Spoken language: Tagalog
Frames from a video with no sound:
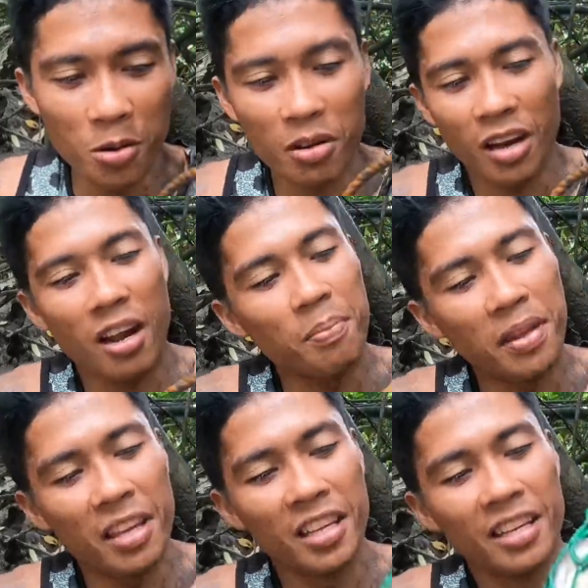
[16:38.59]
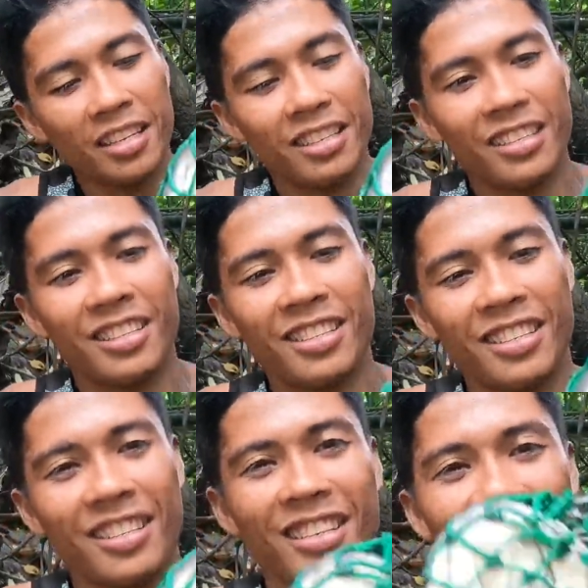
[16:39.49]
Grabe, lang dalag na yan, oy. Eh.
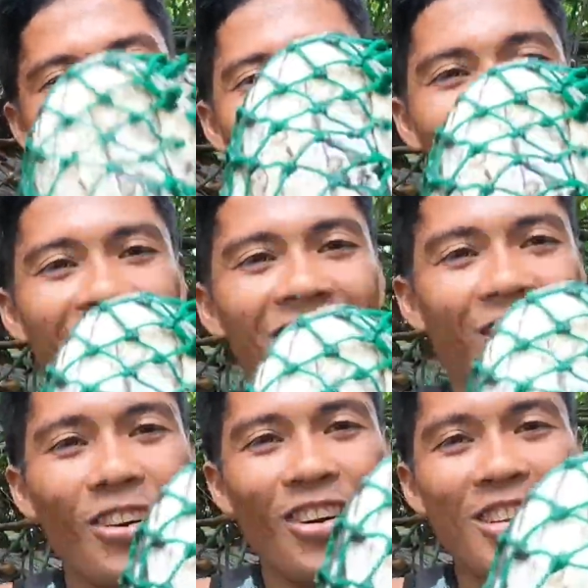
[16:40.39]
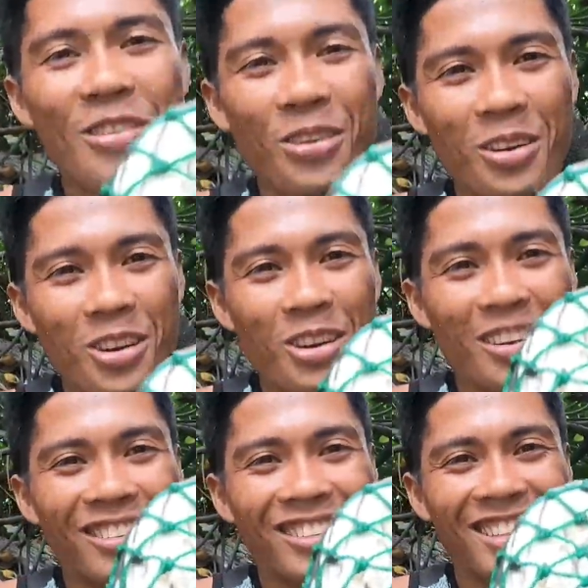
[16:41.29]
Oh, ayo.
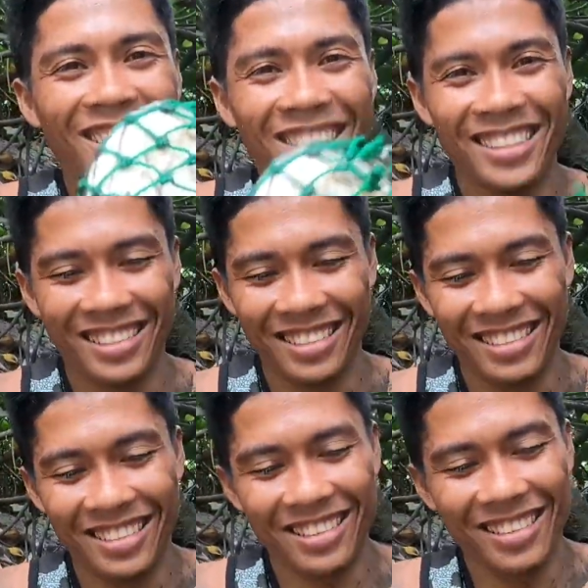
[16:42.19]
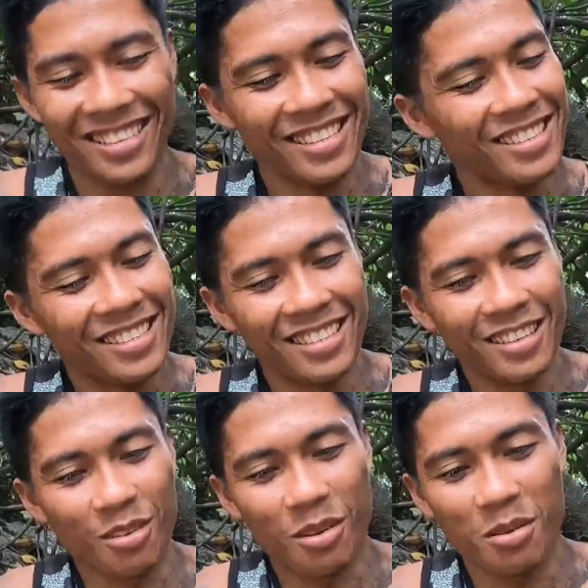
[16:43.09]
Jackpot kami.
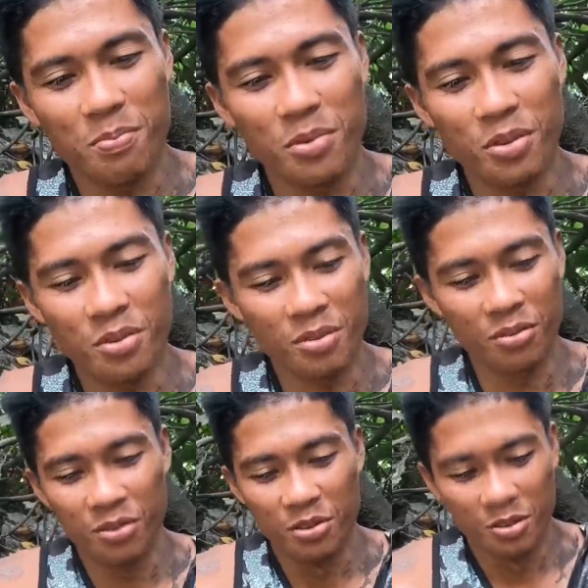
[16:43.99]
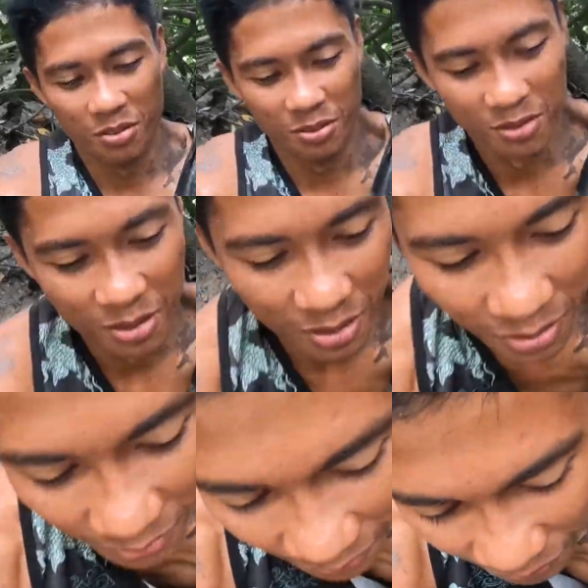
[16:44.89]
Grabe. Eh. Ano,
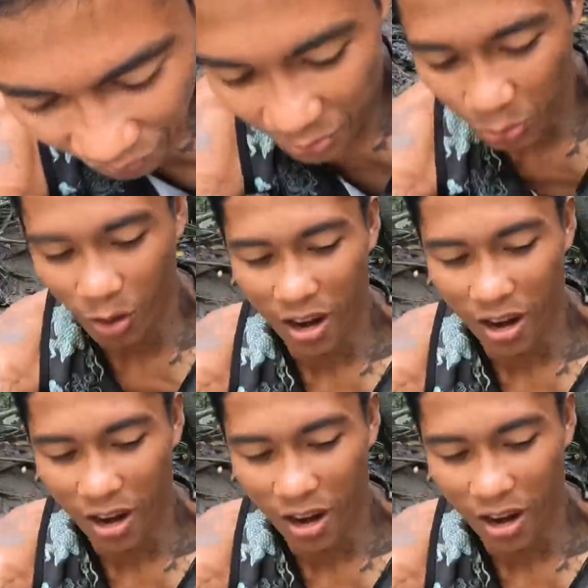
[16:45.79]
natulala ka no?